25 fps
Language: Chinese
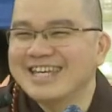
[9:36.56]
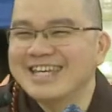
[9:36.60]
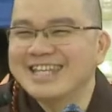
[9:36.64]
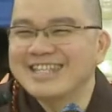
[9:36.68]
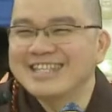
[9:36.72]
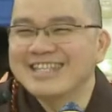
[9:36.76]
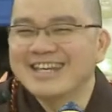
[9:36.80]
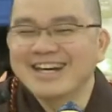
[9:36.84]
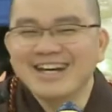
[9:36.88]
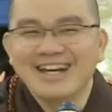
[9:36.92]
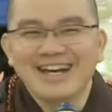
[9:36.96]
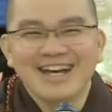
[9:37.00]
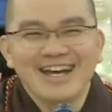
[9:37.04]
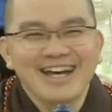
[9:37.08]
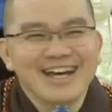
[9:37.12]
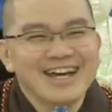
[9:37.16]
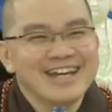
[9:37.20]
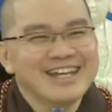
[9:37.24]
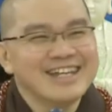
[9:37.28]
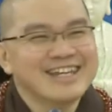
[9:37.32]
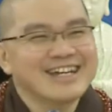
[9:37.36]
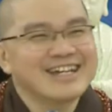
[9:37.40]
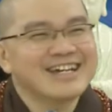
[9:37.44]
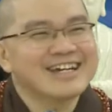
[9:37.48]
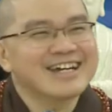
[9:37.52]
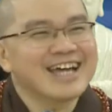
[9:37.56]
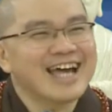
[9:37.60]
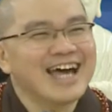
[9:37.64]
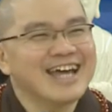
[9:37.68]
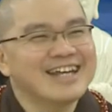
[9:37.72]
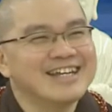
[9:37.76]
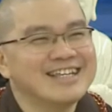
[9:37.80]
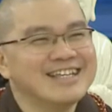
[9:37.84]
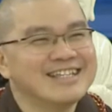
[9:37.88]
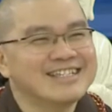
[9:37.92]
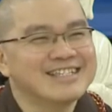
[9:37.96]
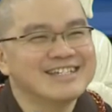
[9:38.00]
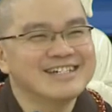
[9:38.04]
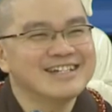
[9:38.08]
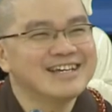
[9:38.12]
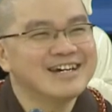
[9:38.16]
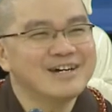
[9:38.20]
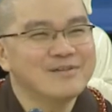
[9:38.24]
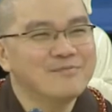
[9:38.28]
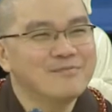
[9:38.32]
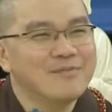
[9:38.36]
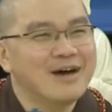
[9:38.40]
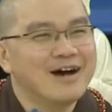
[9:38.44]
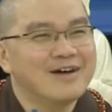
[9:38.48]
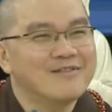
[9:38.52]
真的，那个看医生
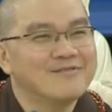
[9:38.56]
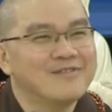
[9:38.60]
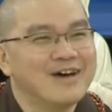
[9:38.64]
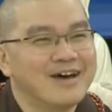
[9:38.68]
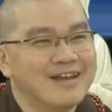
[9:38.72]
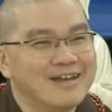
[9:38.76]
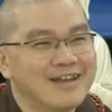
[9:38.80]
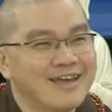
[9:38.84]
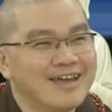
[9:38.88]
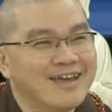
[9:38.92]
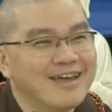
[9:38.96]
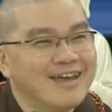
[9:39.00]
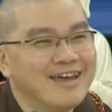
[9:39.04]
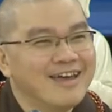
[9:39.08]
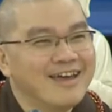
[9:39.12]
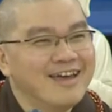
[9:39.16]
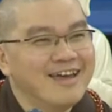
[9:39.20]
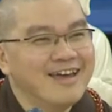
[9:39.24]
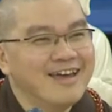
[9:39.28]
很麻烦呢。